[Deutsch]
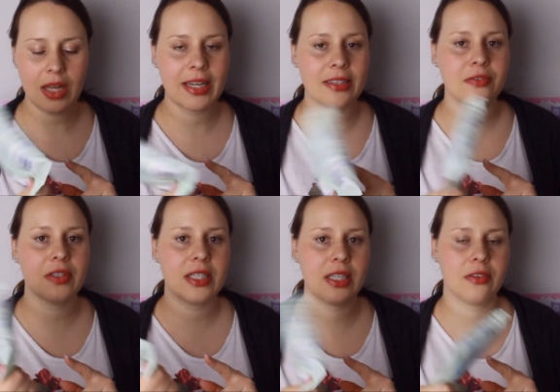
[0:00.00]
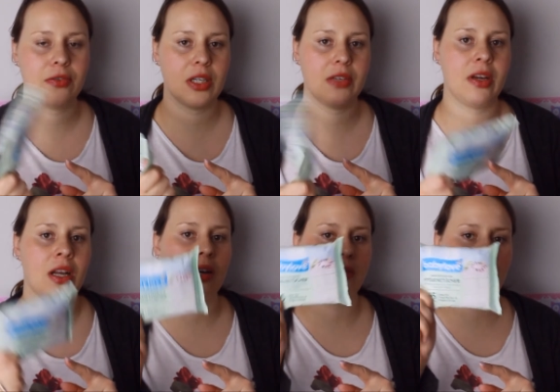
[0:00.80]
Desinfizieren von der
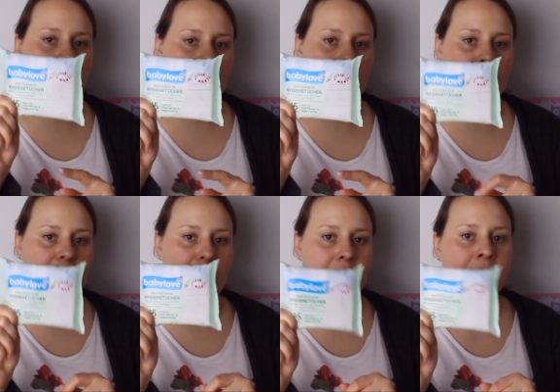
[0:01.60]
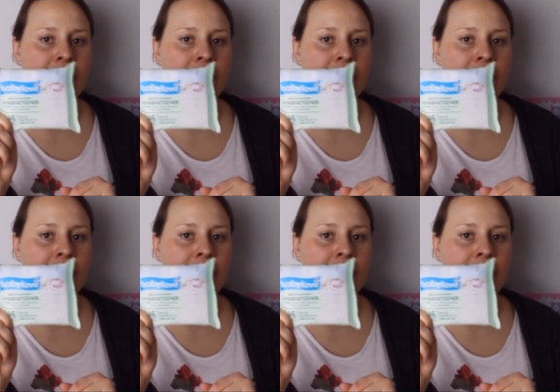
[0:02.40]
Wickelauflage manchmal,